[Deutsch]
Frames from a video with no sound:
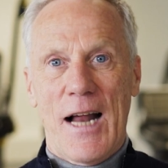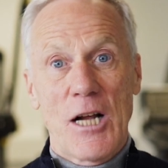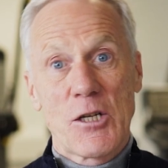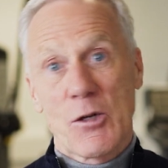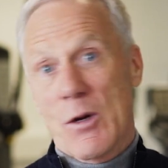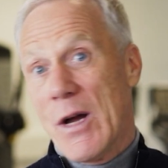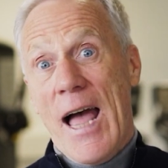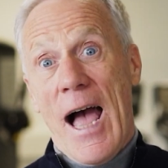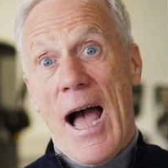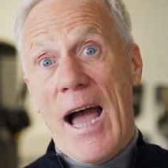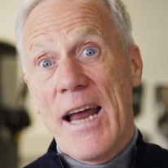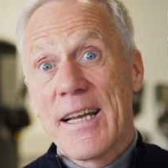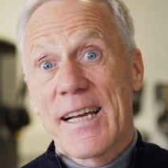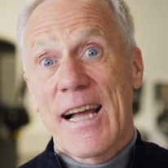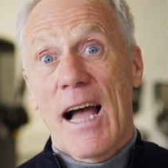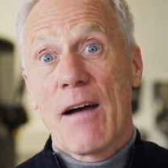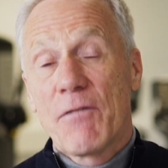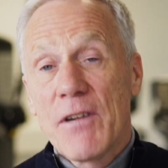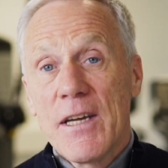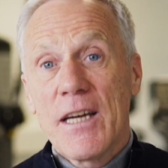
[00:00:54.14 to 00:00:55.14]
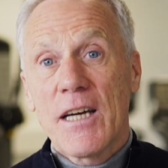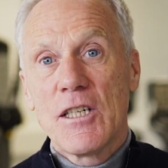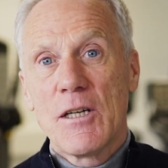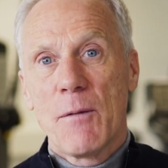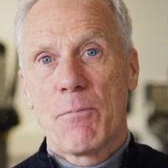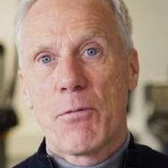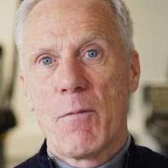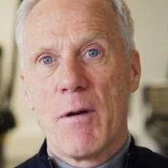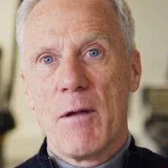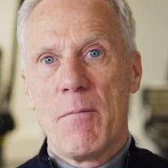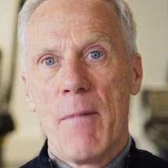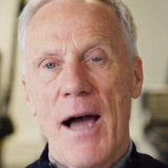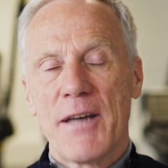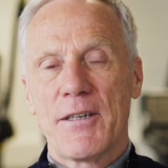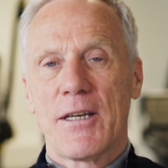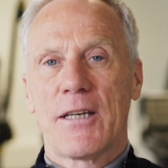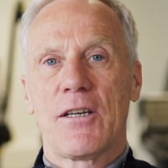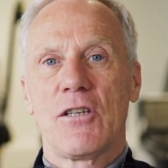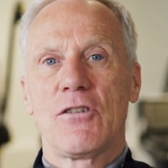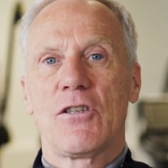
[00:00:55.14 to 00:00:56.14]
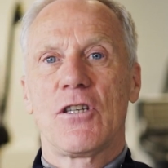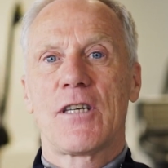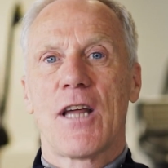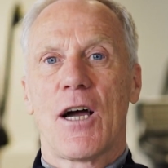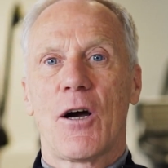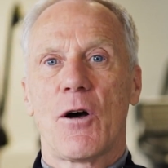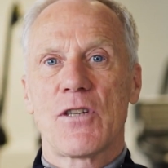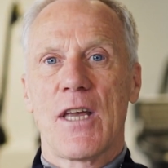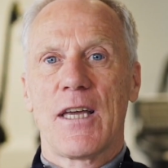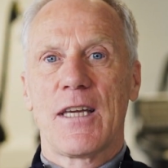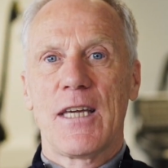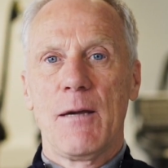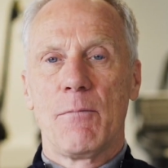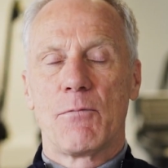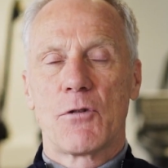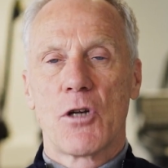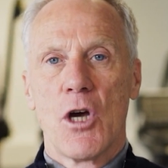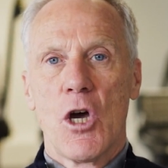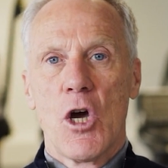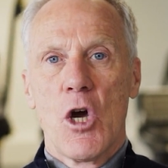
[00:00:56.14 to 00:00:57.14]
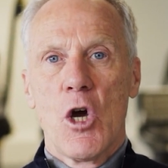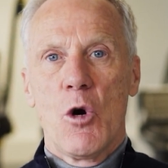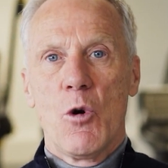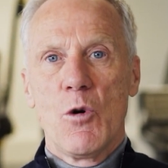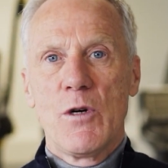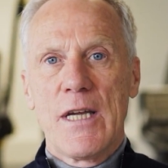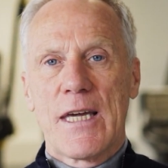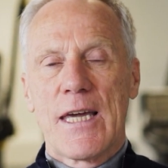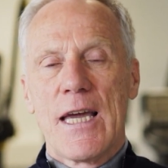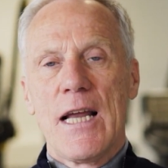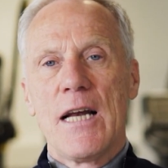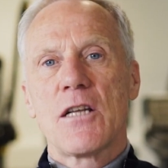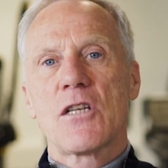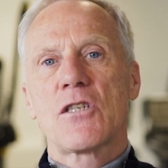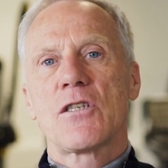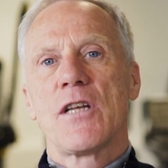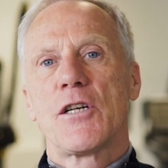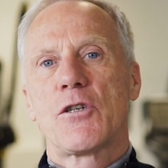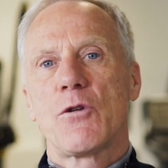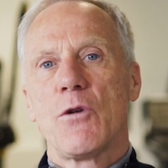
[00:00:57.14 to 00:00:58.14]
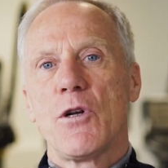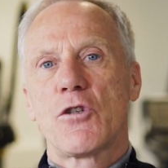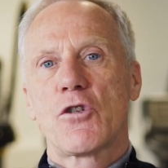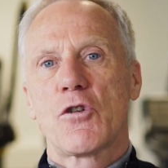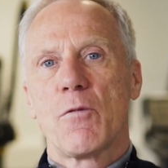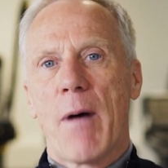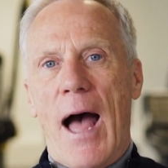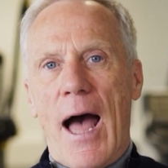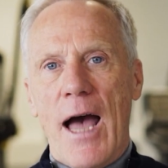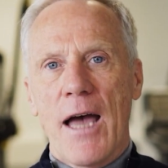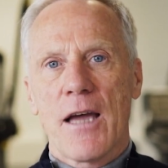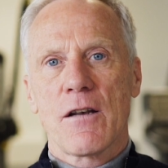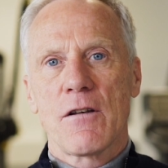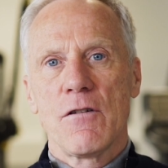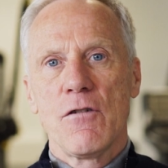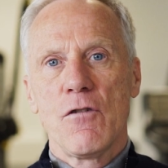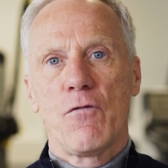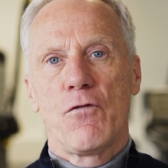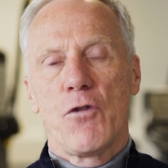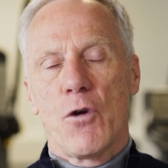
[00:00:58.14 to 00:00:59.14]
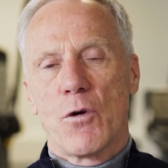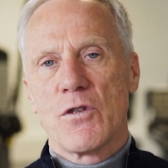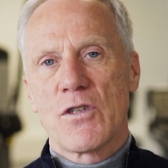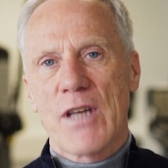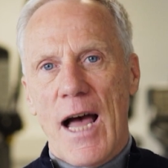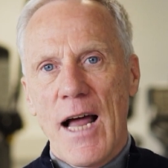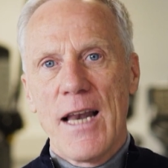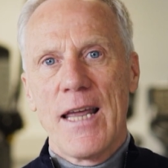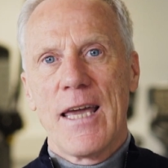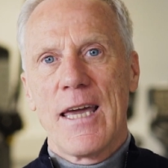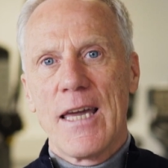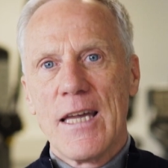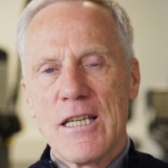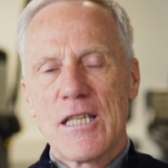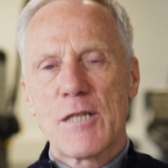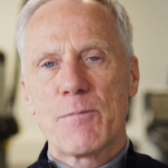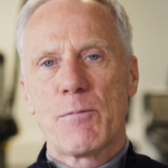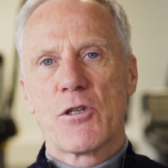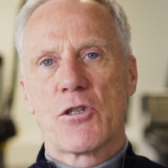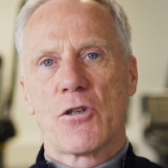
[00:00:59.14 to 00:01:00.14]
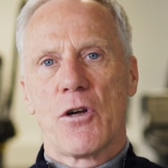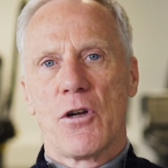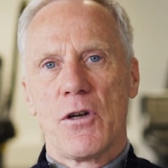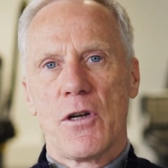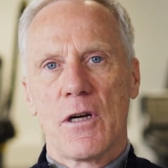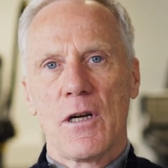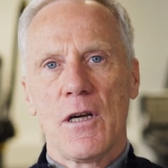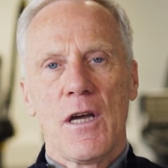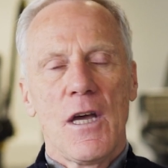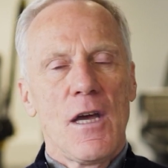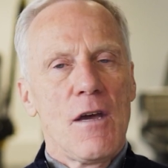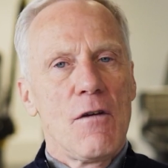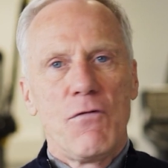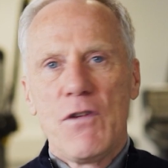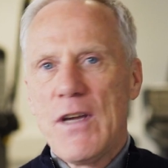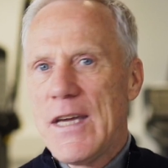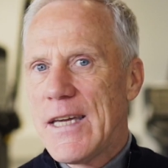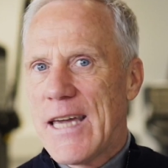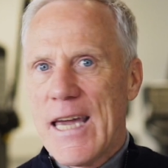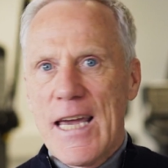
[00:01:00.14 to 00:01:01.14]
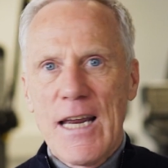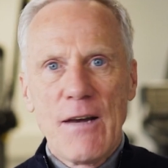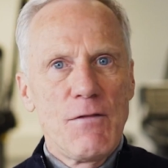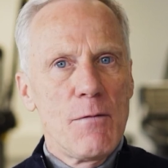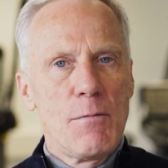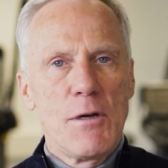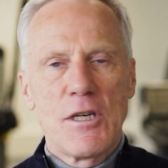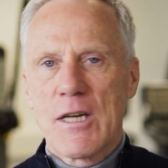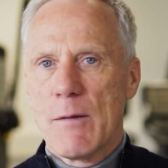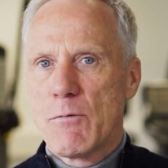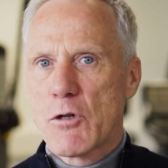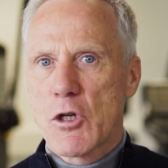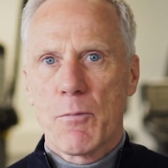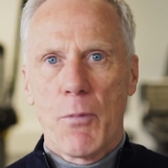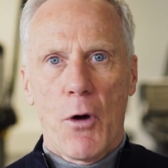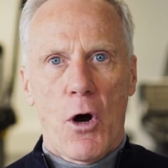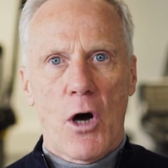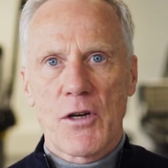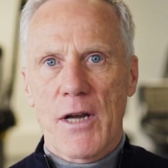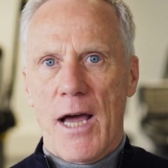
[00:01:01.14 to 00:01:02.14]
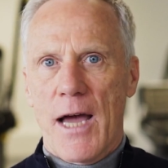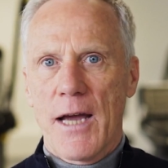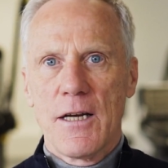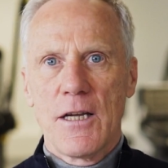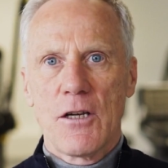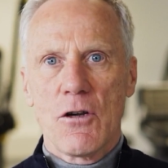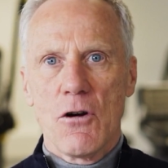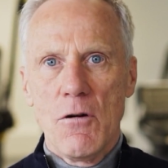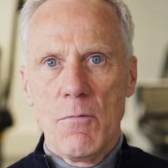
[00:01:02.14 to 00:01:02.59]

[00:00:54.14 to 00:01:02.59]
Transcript: Also eine gravierende Problematik, die sich daraus ergibt. Und die gilt es natürlich zu beachten, für uns alle insbesondere, wie gehen wir mit dem Sport eigentlich